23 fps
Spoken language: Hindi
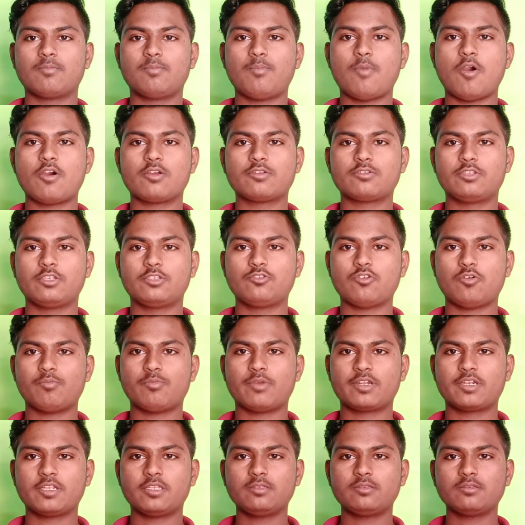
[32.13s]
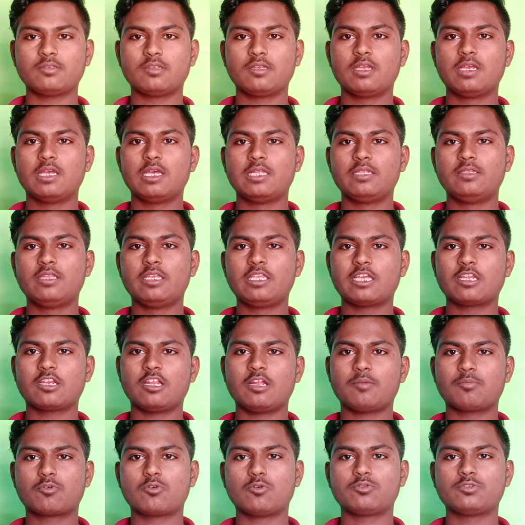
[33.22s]
पावर स्विच ऑफ बटन नीचे
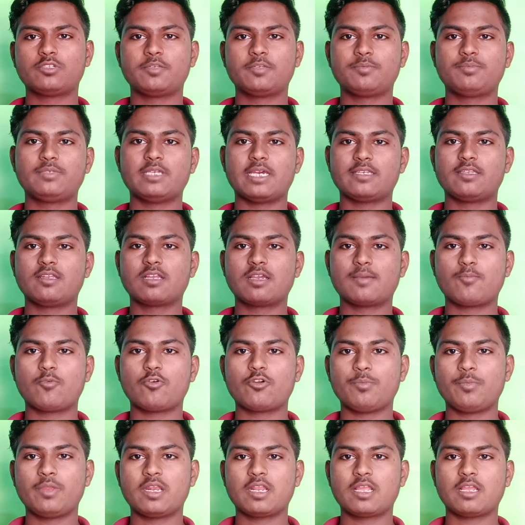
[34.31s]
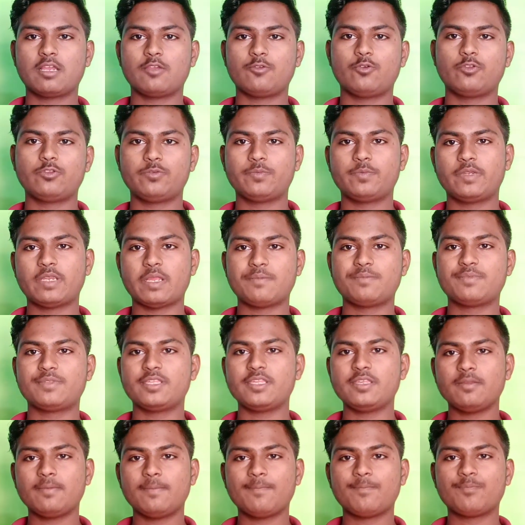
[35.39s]
आपको सिर्फ चार्जिंग का पोर्ट मिलेगा यूज टाइप
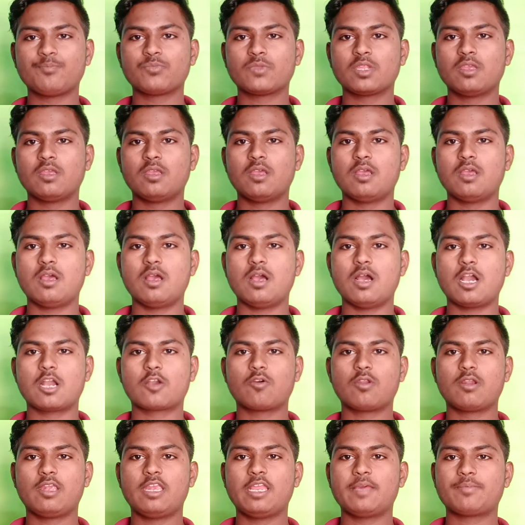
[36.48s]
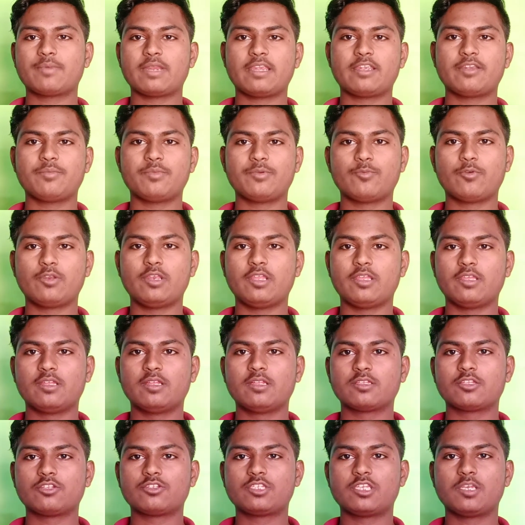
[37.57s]
सी अगर लेफ्ट राइट में बोले
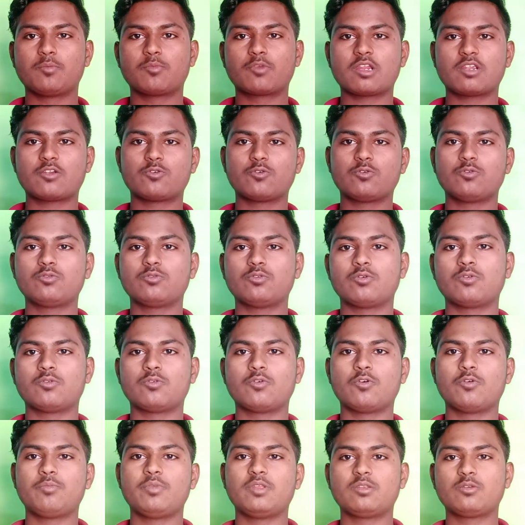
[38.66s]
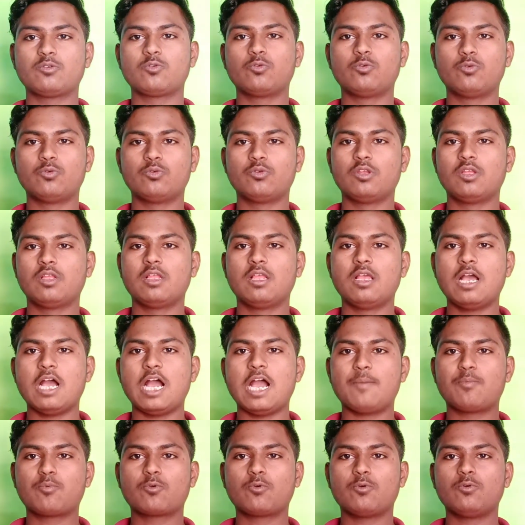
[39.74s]
तो सिम का टू हो भी टू
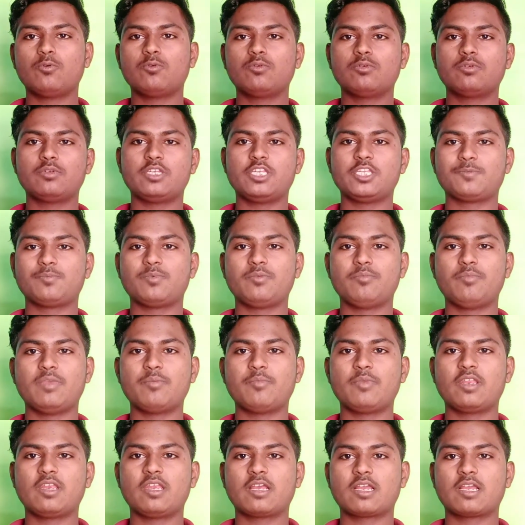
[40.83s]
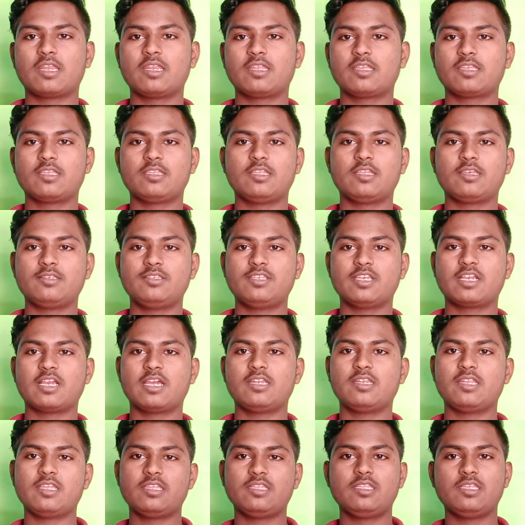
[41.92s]
आपको इसमें मेमोरी लगाने की जगह
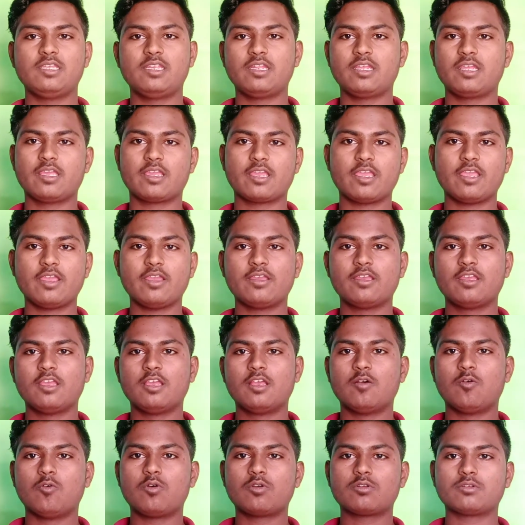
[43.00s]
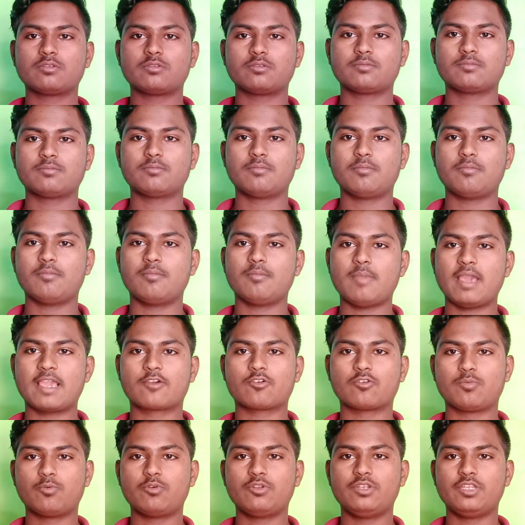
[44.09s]
नहीं दी रही है और
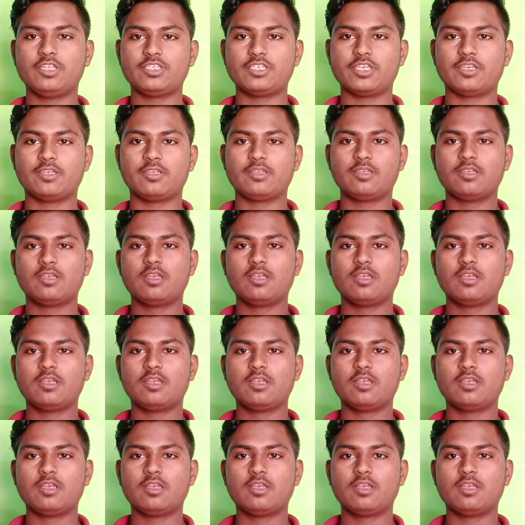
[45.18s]
माइक्रोफोन नीचे